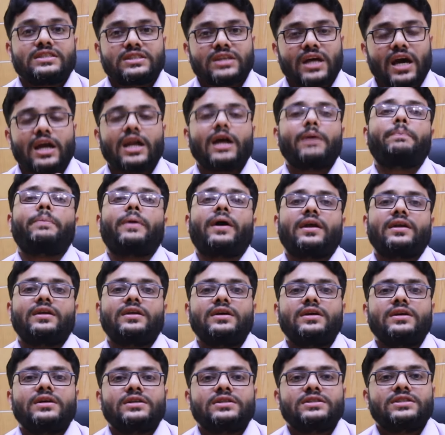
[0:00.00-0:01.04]
ছাড়া পান
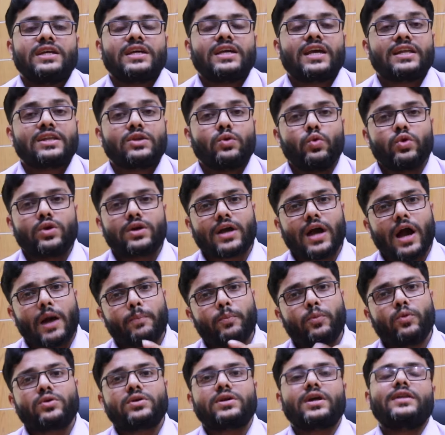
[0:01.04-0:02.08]
সেক্ষেত্রে ওই
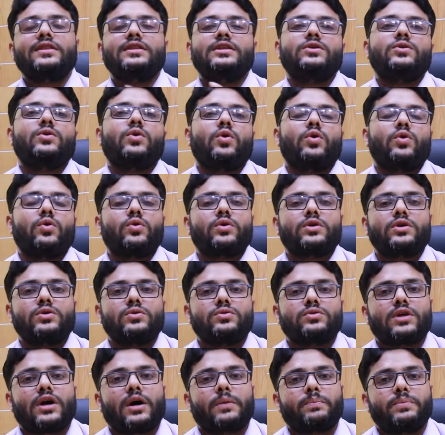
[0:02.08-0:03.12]
কাপড়টা দিয়ে হলেও
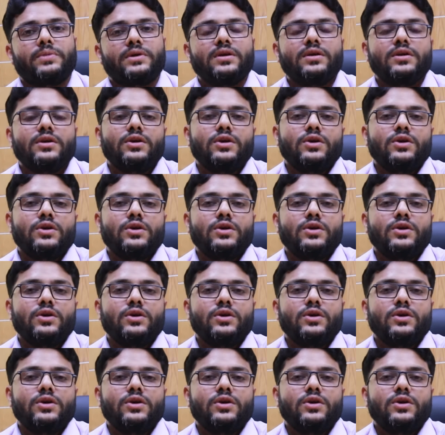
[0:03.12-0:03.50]
কিন্তু আপনি